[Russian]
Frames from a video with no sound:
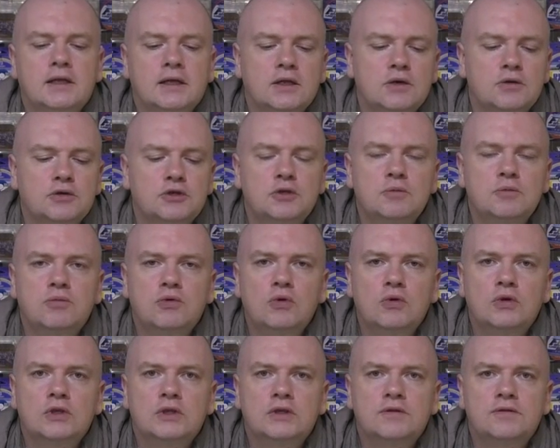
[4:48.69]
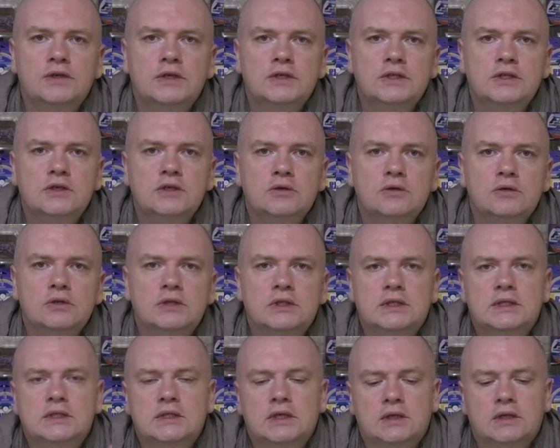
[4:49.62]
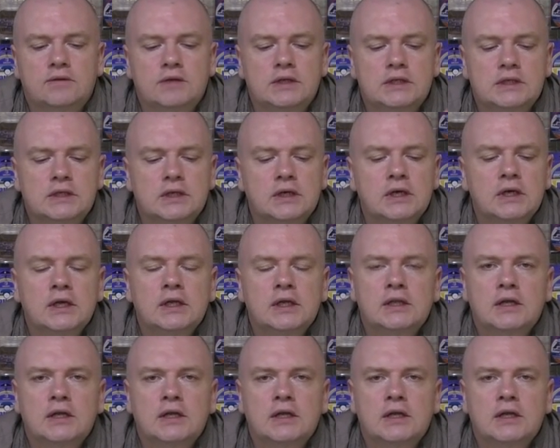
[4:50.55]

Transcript: она очень плотно фиксируется, и, соответственно,